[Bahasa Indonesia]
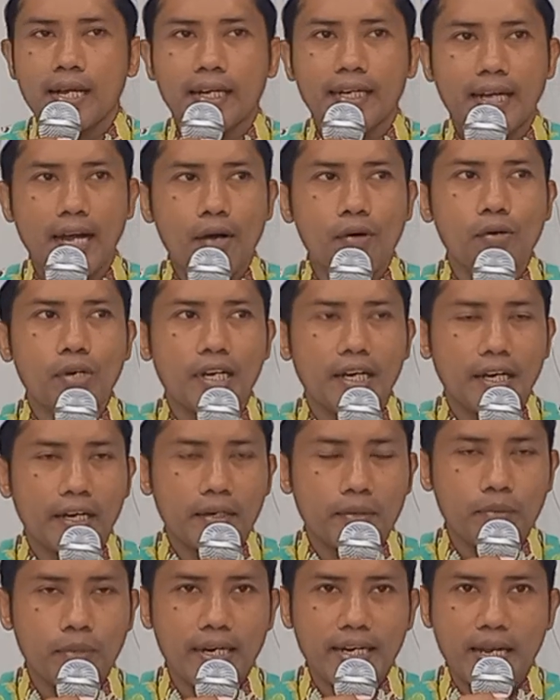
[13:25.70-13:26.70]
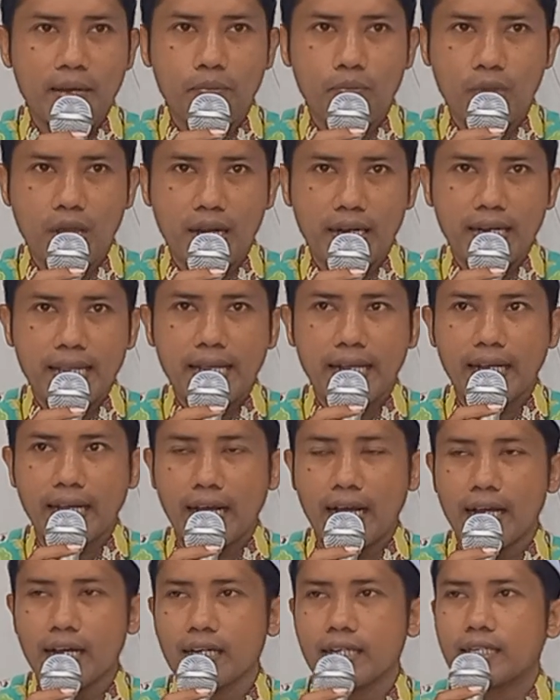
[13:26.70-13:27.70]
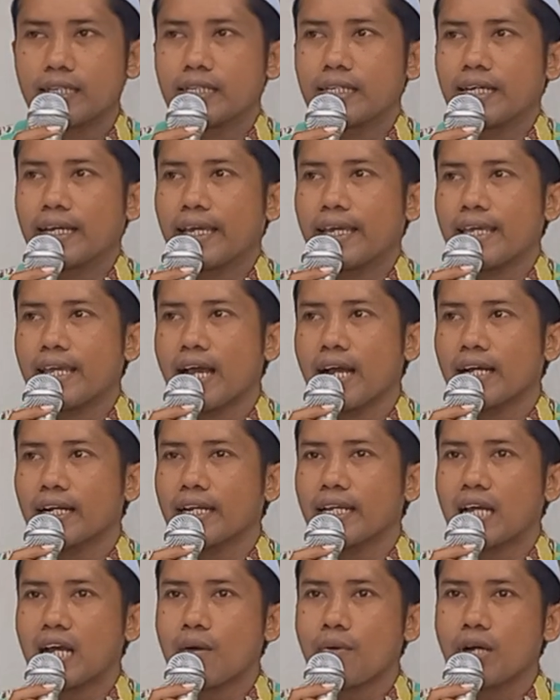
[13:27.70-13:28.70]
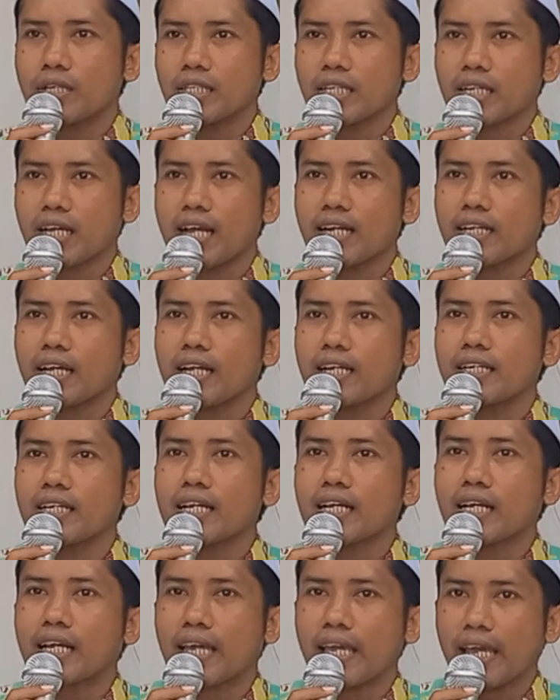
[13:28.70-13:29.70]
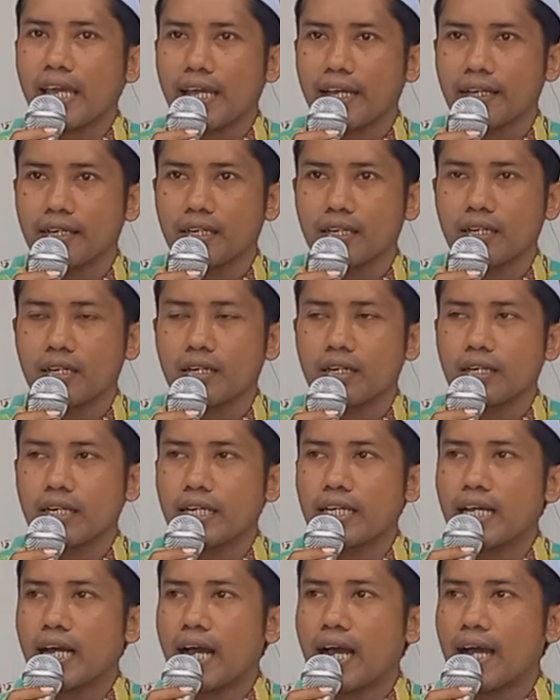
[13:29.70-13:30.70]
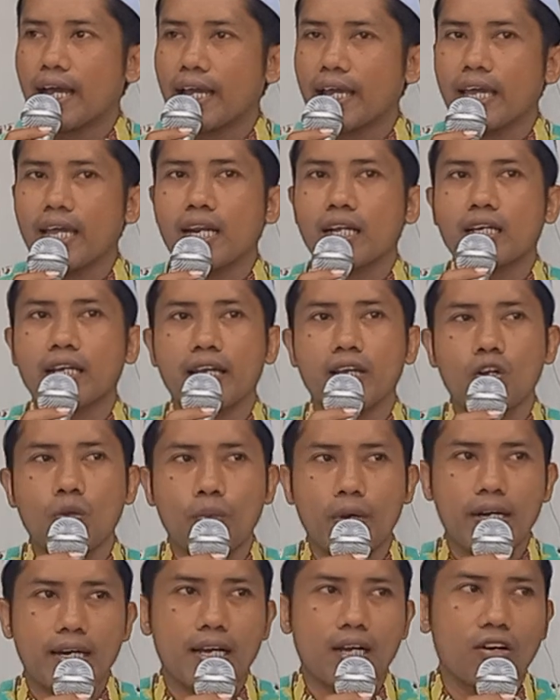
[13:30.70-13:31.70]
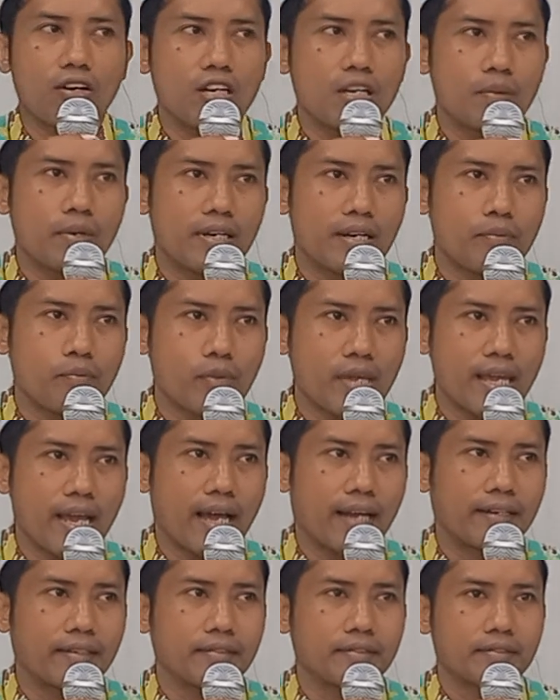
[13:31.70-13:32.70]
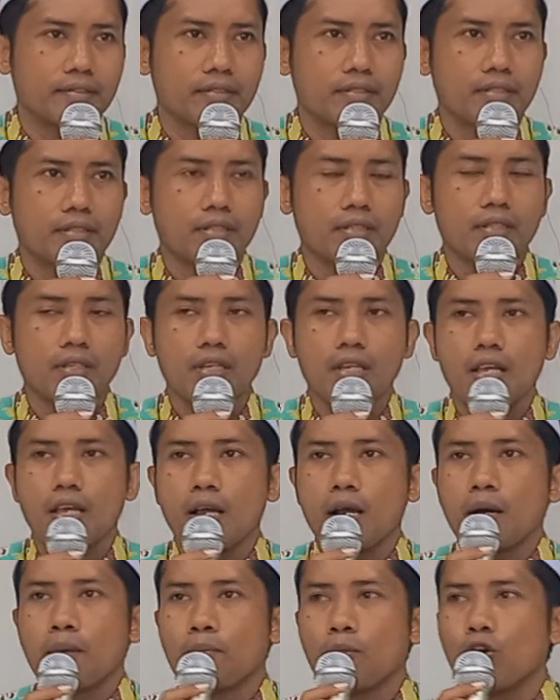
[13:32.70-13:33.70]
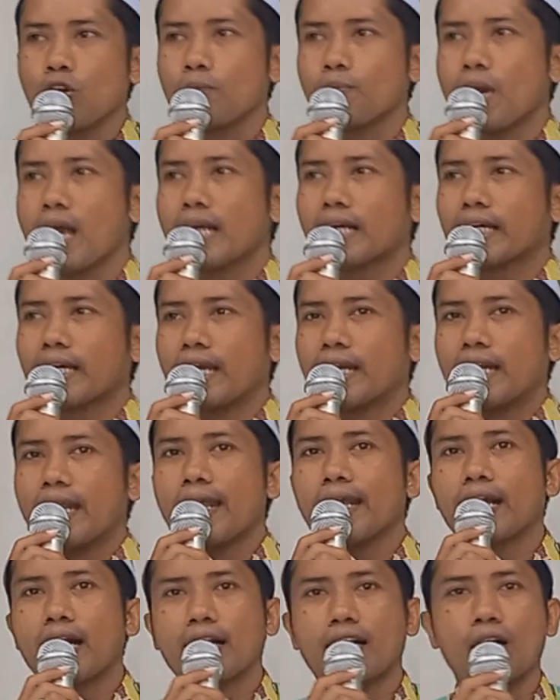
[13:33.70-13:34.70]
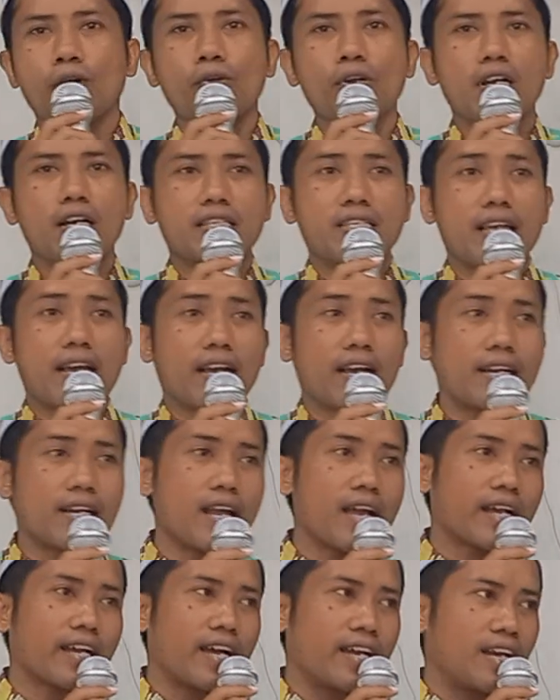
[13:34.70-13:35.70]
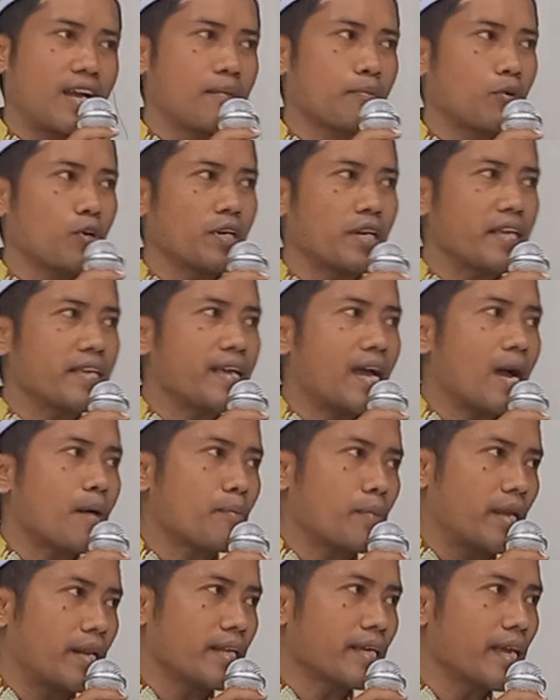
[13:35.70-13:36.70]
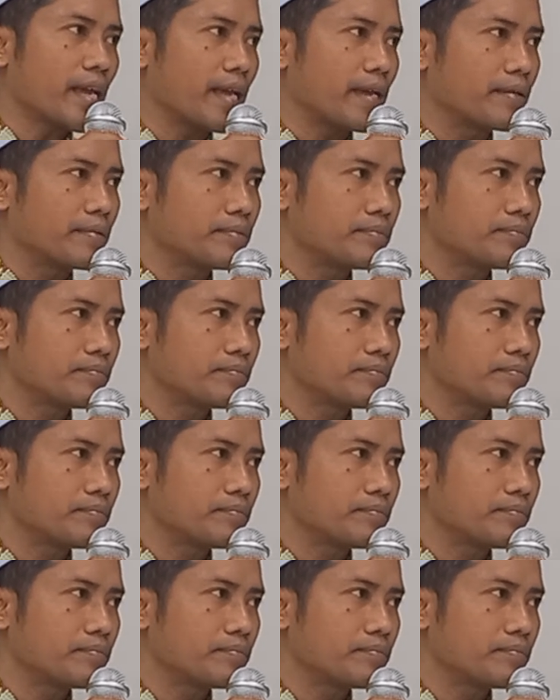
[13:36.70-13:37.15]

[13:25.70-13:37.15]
Kaula penampian nikah yang dikhawatirkan kan deki di akhir kehidupan kaula penampian. Mun mangkin nikah kaula seakan-akan ampun dijamin gitu.